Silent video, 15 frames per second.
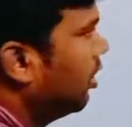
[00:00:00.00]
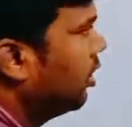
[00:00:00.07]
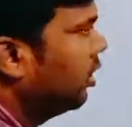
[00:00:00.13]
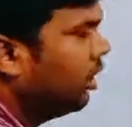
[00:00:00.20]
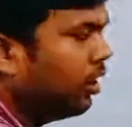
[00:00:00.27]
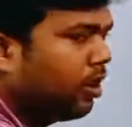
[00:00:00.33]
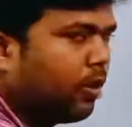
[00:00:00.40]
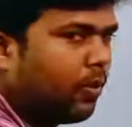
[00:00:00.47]

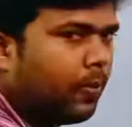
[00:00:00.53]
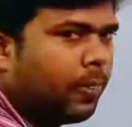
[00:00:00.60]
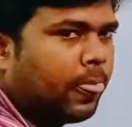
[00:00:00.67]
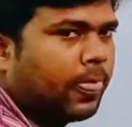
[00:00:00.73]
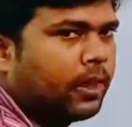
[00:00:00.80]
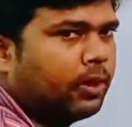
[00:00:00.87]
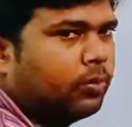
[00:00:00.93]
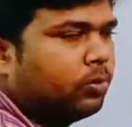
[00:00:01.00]
ठीक
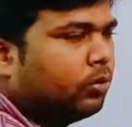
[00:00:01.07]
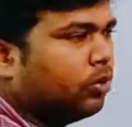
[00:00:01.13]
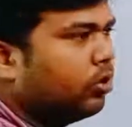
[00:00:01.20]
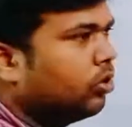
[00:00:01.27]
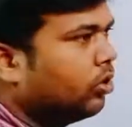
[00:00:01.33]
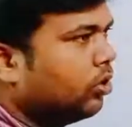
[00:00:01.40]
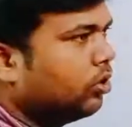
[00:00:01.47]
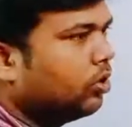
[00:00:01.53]
बोलो
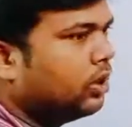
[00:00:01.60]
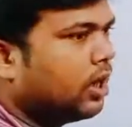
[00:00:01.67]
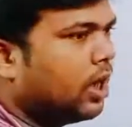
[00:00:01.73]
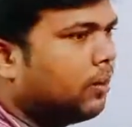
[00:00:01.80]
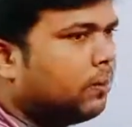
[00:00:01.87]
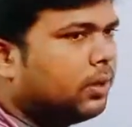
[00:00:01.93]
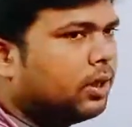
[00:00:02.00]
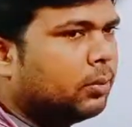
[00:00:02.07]
तो यहाँ
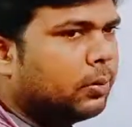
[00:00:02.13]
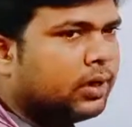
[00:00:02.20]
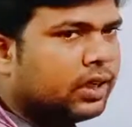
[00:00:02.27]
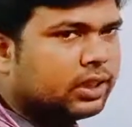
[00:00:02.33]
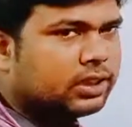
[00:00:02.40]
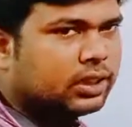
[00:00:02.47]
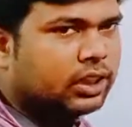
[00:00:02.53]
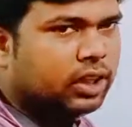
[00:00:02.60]
पे
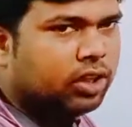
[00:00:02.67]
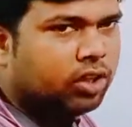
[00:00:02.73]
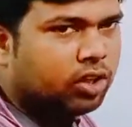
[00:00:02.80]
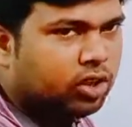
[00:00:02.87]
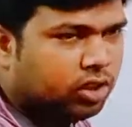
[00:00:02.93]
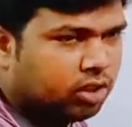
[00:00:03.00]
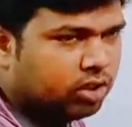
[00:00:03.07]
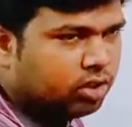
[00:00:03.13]
रिपीटेशन या
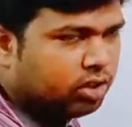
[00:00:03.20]
नॉट